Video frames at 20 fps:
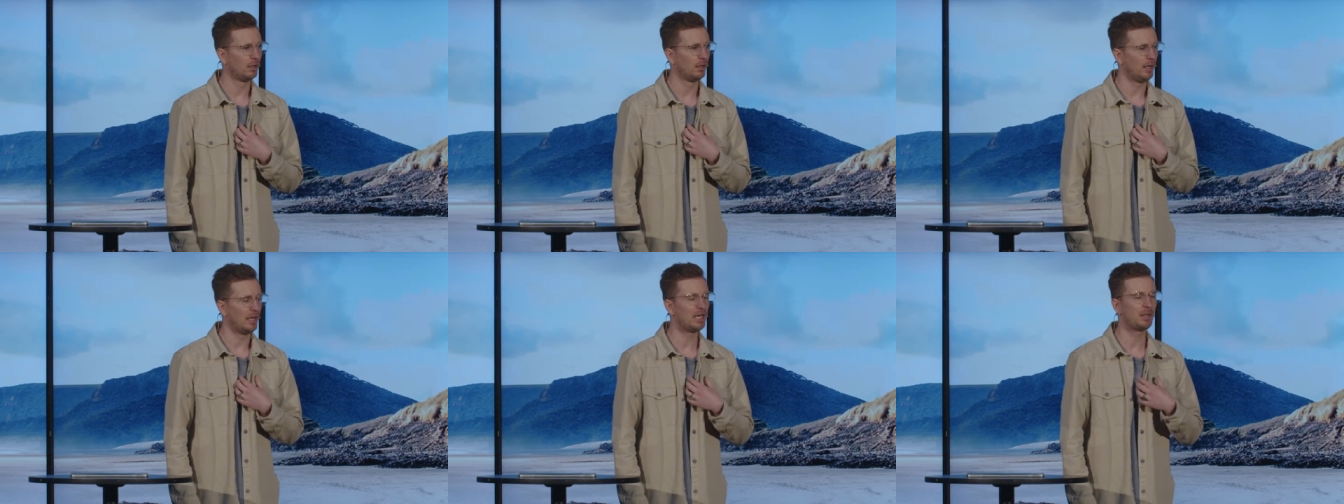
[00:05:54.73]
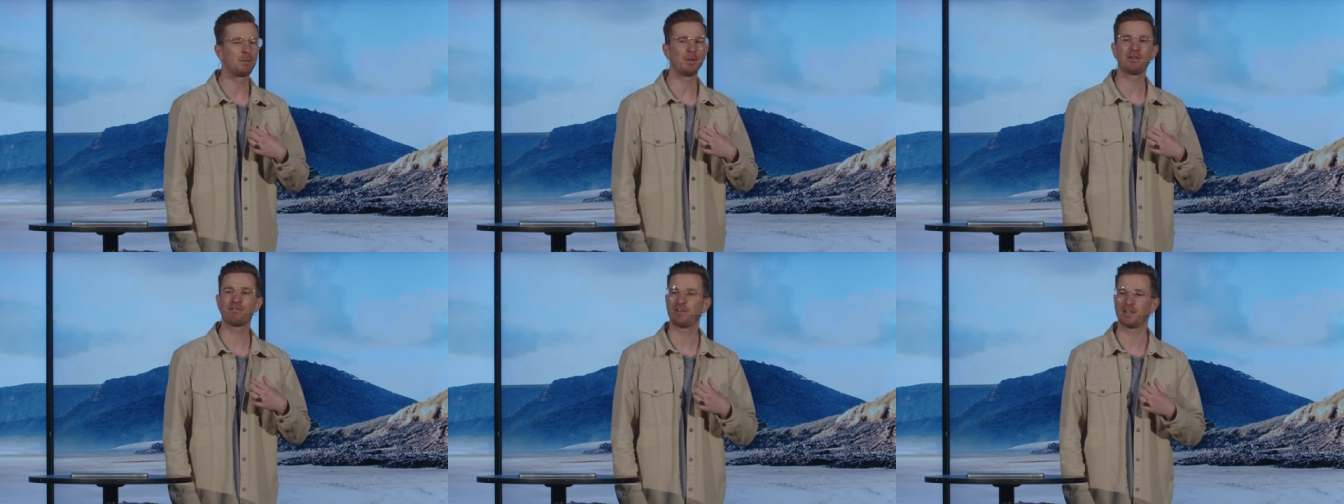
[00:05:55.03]
Ich
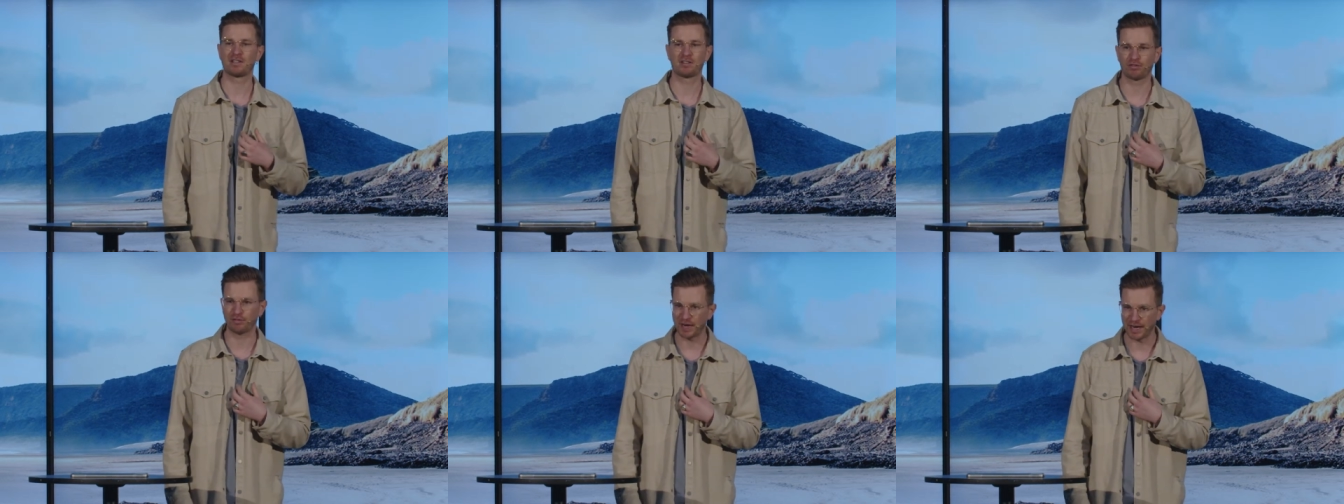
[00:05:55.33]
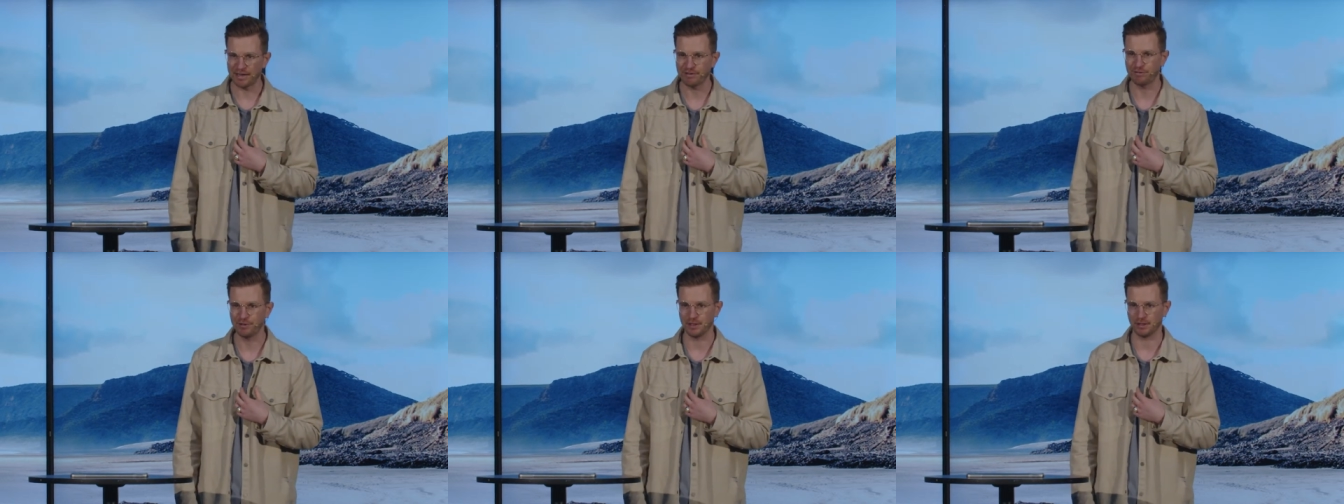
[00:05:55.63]
bin
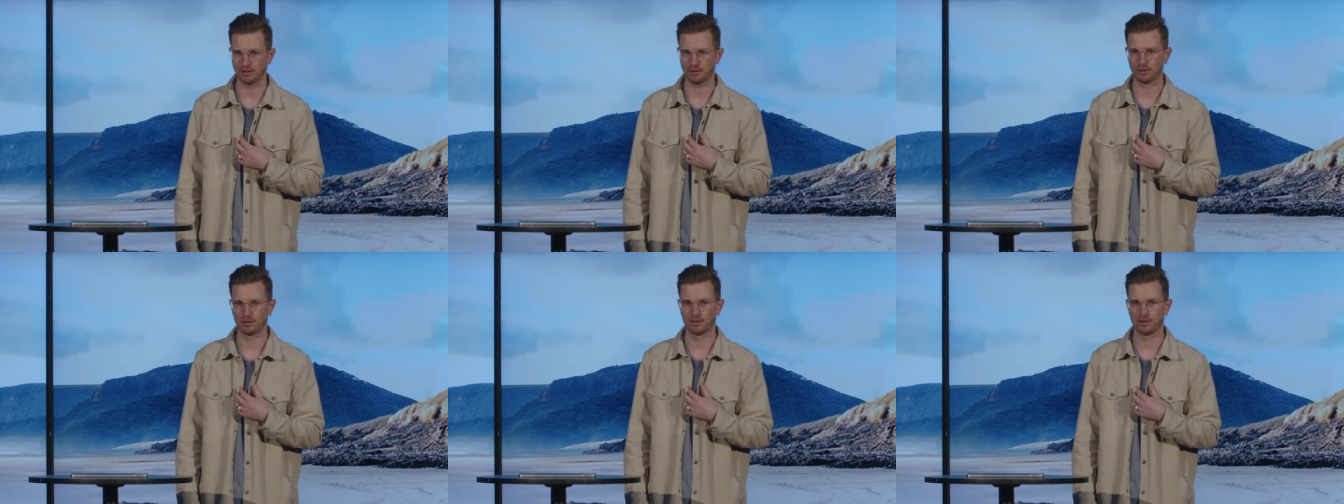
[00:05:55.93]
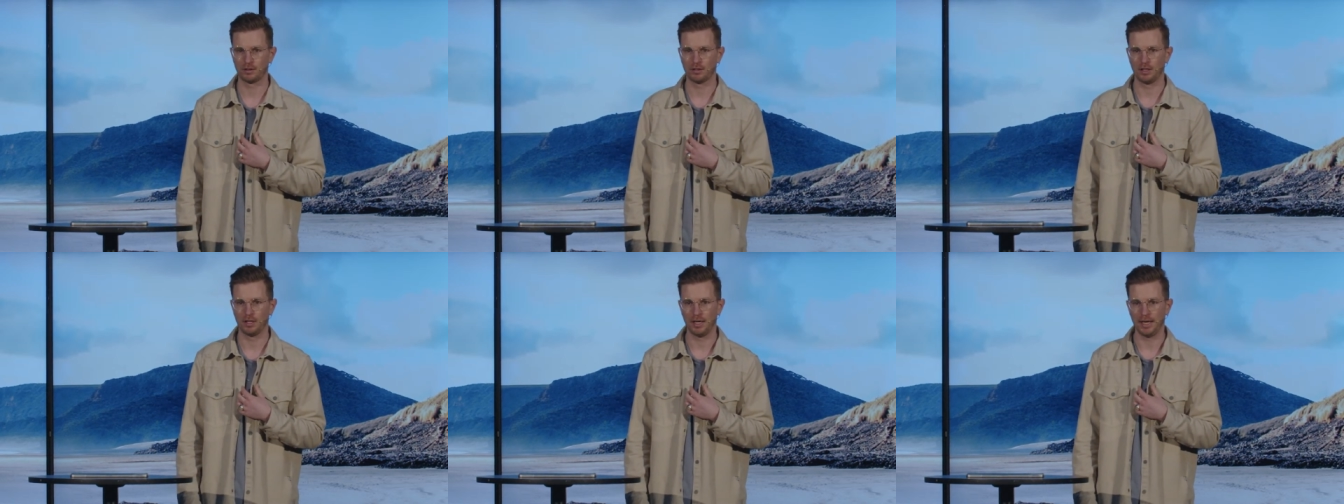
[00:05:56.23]
verzweifelt.
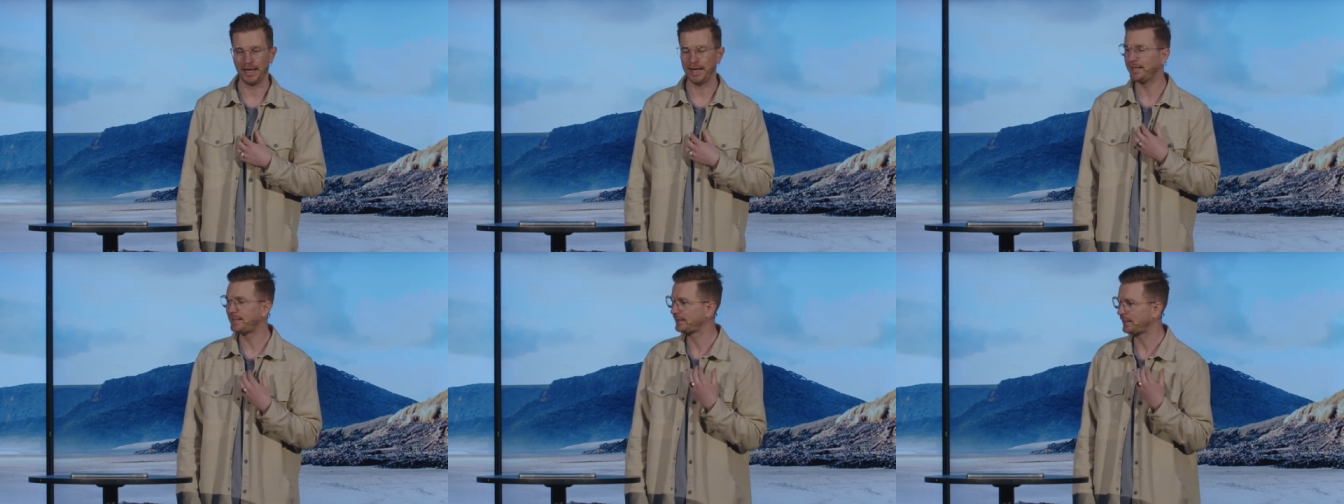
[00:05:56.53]
Ich